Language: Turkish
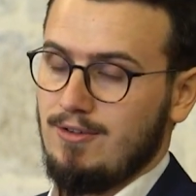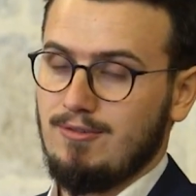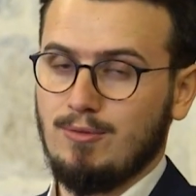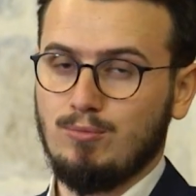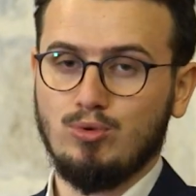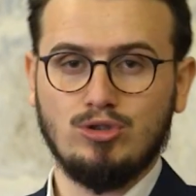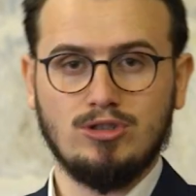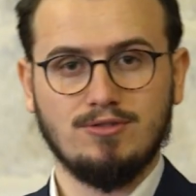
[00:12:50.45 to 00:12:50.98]

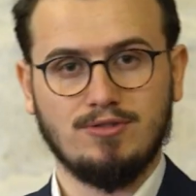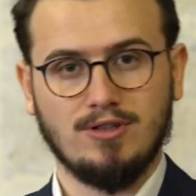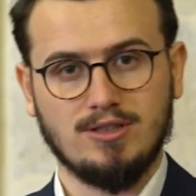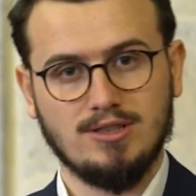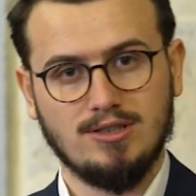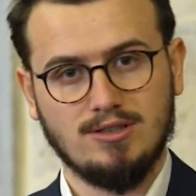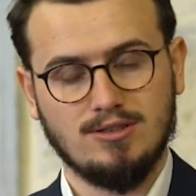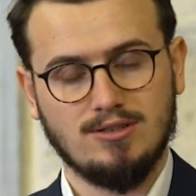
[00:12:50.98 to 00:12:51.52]
Ve bu
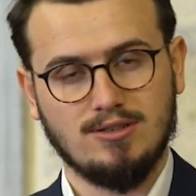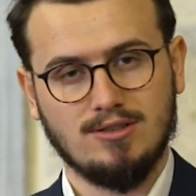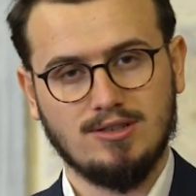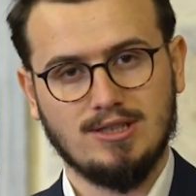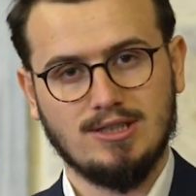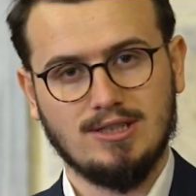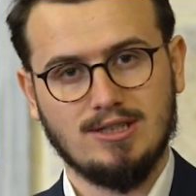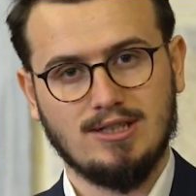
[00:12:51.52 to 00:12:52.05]
sıfatı
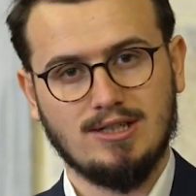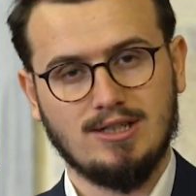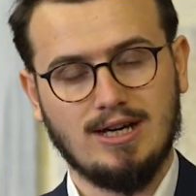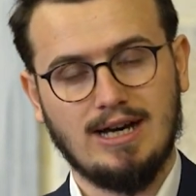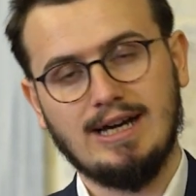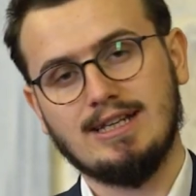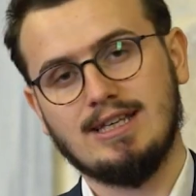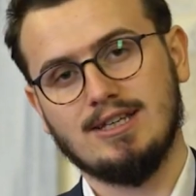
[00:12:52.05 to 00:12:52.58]

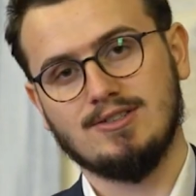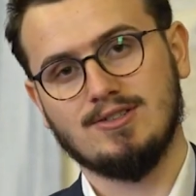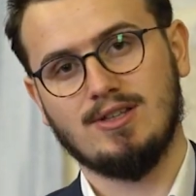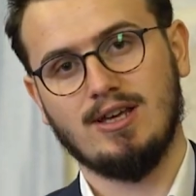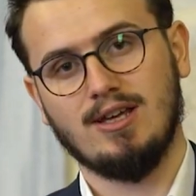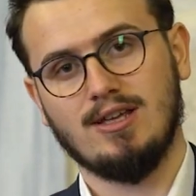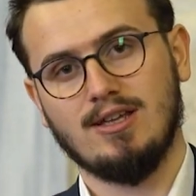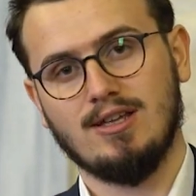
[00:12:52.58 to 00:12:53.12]

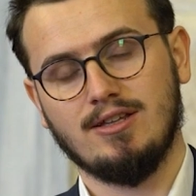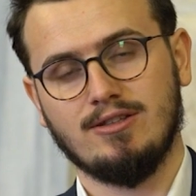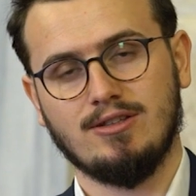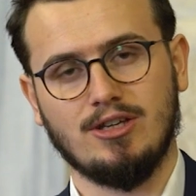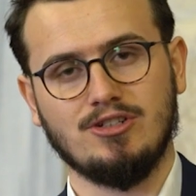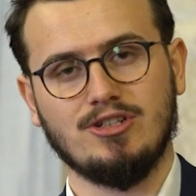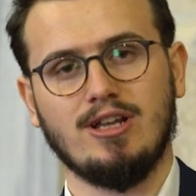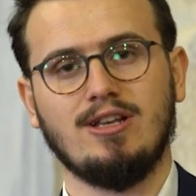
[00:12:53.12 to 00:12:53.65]
herkeste
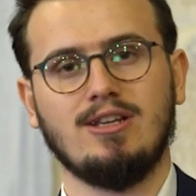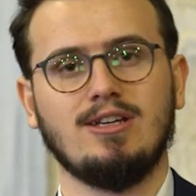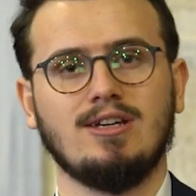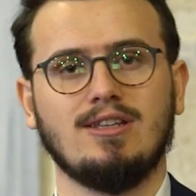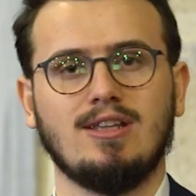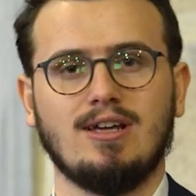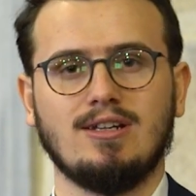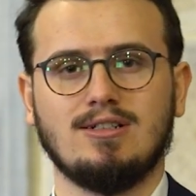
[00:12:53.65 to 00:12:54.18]
tecelli
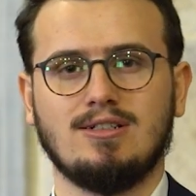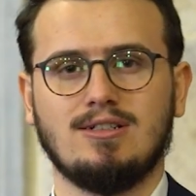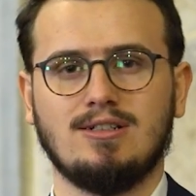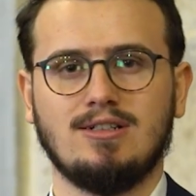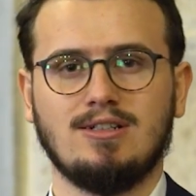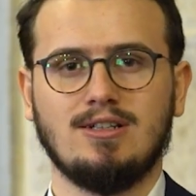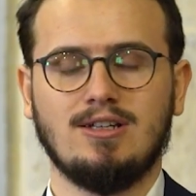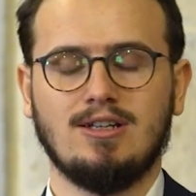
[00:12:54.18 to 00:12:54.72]
eder.
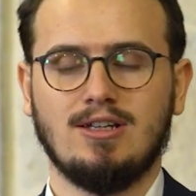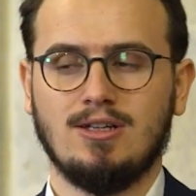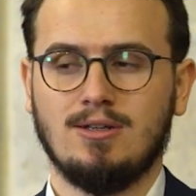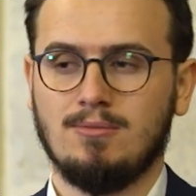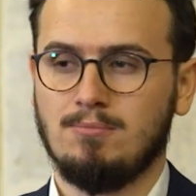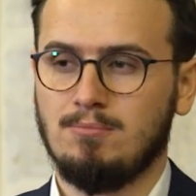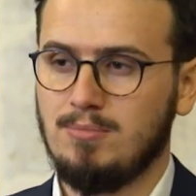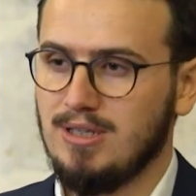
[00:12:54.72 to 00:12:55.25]

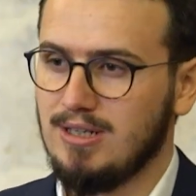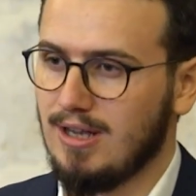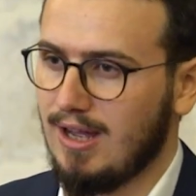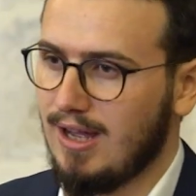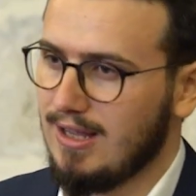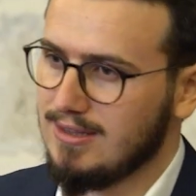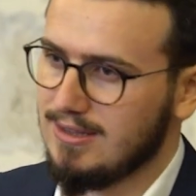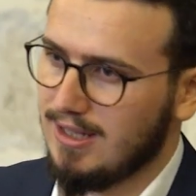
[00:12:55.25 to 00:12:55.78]
Bir
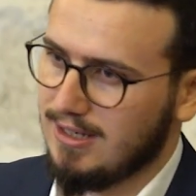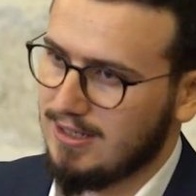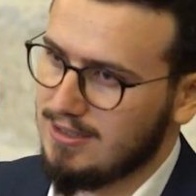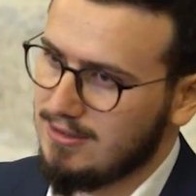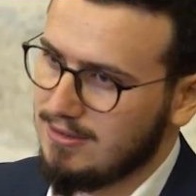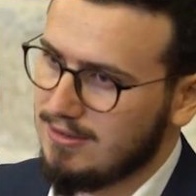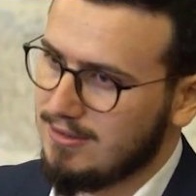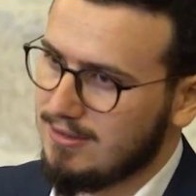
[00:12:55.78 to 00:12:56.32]

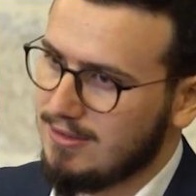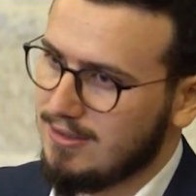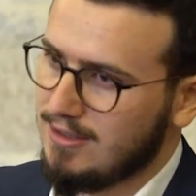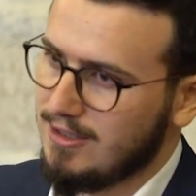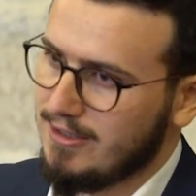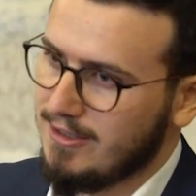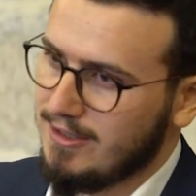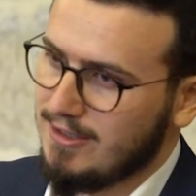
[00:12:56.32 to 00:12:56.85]
annenin
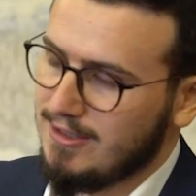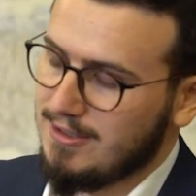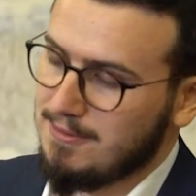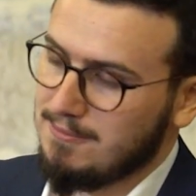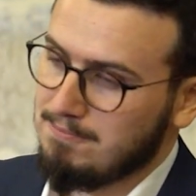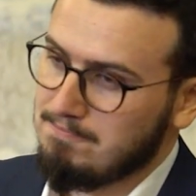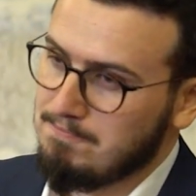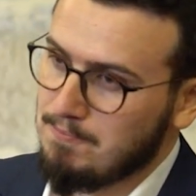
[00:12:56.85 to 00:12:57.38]

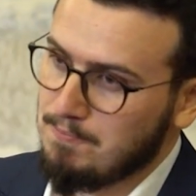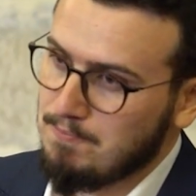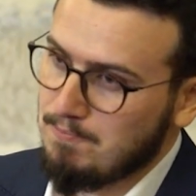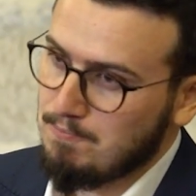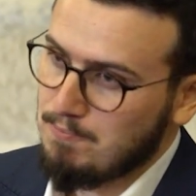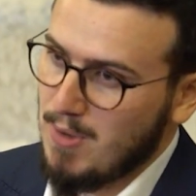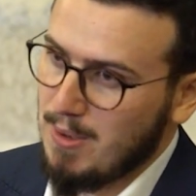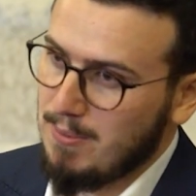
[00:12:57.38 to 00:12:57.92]

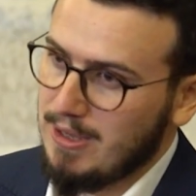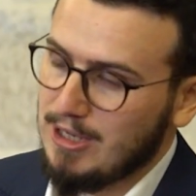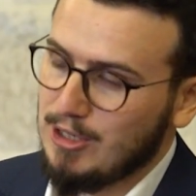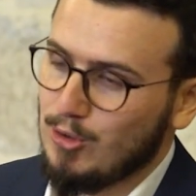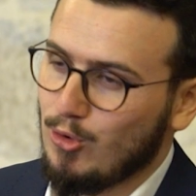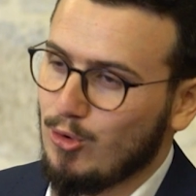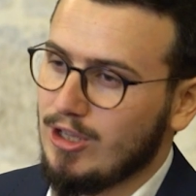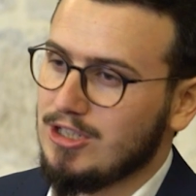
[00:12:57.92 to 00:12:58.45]

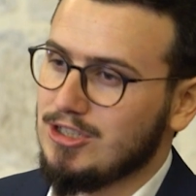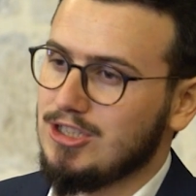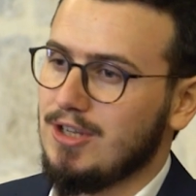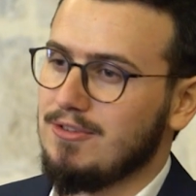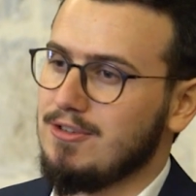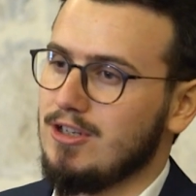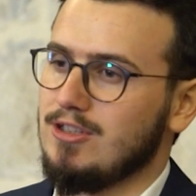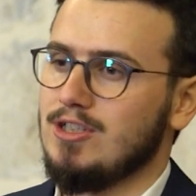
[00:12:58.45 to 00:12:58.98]
bebeğine olan
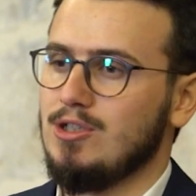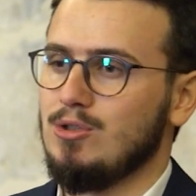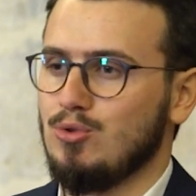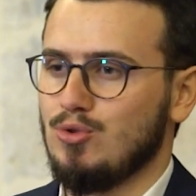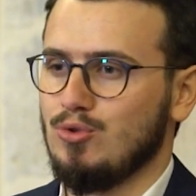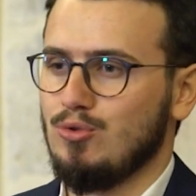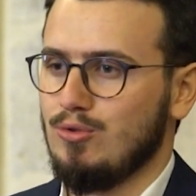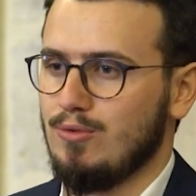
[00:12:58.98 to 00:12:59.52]
şefkatini
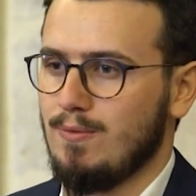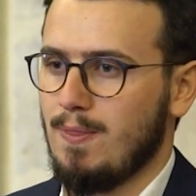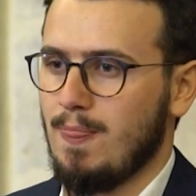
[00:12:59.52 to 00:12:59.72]
düşünün.